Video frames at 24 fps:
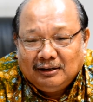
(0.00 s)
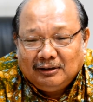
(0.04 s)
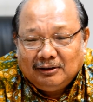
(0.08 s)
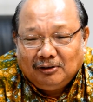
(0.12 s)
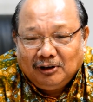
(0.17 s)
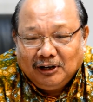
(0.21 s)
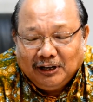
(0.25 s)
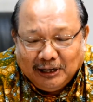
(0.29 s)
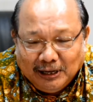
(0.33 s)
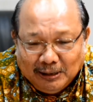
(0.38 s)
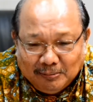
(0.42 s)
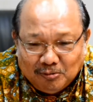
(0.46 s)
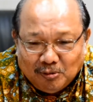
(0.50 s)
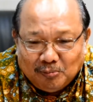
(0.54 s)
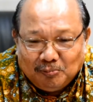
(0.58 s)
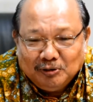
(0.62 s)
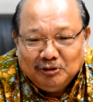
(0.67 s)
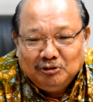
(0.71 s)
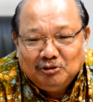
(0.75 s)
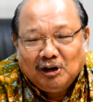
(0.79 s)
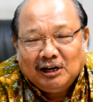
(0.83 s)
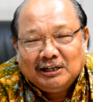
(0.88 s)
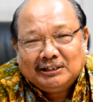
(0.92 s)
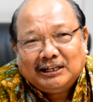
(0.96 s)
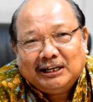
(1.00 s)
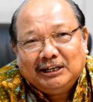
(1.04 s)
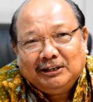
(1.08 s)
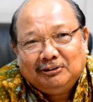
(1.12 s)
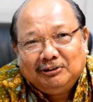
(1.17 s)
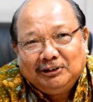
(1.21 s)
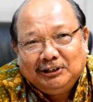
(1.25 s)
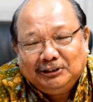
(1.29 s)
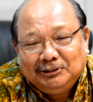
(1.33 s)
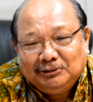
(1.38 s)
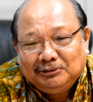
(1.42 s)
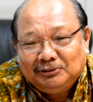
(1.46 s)
oleh ibu penjual sayur
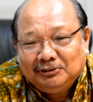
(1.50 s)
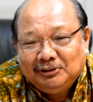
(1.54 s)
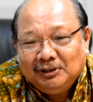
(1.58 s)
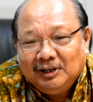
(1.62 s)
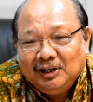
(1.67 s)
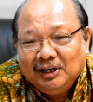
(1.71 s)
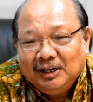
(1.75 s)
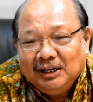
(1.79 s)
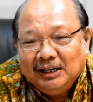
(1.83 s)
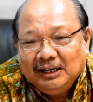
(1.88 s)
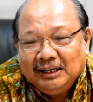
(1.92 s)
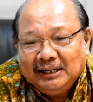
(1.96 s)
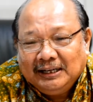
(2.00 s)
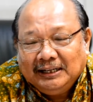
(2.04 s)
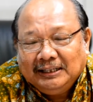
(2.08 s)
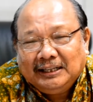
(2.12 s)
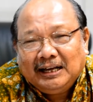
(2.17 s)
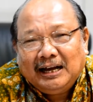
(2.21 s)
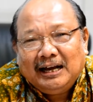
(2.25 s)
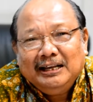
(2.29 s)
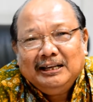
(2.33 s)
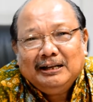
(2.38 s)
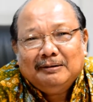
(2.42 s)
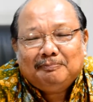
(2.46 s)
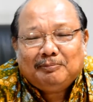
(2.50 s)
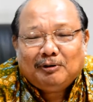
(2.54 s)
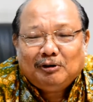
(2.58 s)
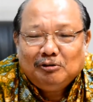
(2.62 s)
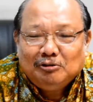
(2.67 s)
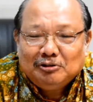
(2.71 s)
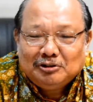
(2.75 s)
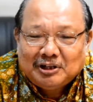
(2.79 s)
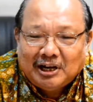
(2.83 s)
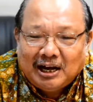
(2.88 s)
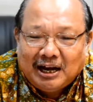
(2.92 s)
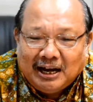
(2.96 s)
itu, kita hanya perlu
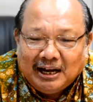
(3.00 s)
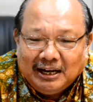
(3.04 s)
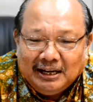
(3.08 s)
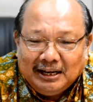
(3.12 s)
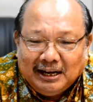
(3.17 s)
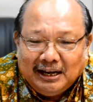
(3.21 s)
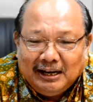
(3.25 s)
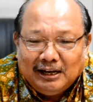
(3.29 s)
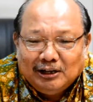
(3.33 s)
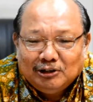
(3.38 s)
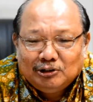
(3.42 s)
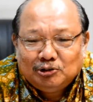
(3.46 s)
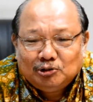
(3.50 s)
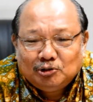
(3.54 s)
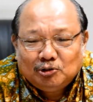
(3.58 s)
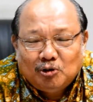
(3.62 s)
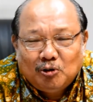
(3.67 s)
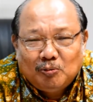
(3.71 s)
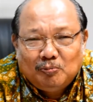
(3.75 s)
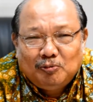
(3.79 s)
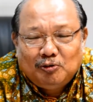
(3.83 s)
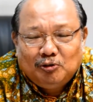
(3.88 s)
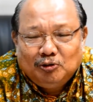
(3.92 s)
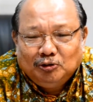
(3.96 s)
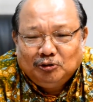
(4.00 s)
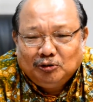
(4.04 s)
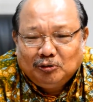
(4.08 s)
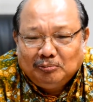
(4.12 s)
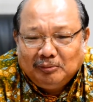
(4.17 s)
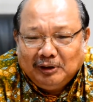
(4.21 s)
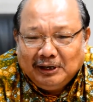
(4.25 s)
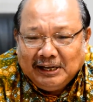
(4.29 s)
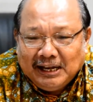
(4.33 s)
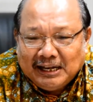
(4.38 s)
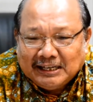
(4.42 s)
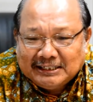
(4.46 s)
cahaya yang cukup untuk
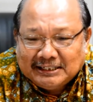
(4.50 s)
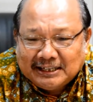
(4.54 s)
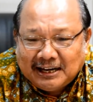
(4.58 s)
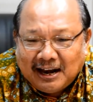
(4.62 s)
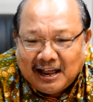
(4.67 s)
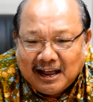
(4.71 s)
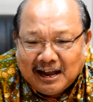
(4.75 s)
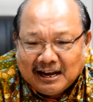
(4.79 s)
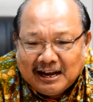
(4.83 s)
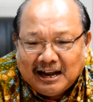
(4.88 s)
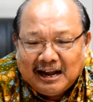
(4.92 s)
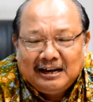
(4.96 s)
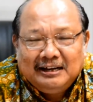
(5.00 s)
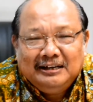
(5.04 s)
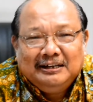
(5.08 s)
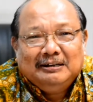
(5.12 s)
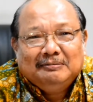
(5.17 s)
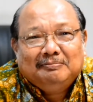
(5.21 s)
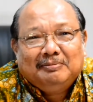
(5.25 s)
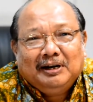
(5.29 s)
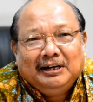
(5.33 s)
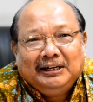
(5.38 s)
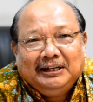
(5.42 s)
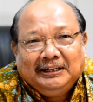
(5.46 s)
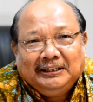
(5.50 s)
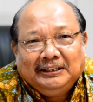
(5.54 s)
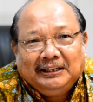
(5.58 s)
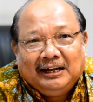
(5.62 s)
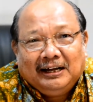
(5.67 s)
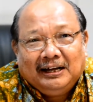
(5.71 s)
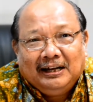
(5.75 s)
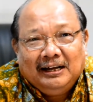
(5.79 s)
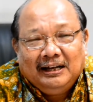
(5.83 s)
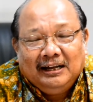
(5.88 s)
melihat selangkah di depan kita,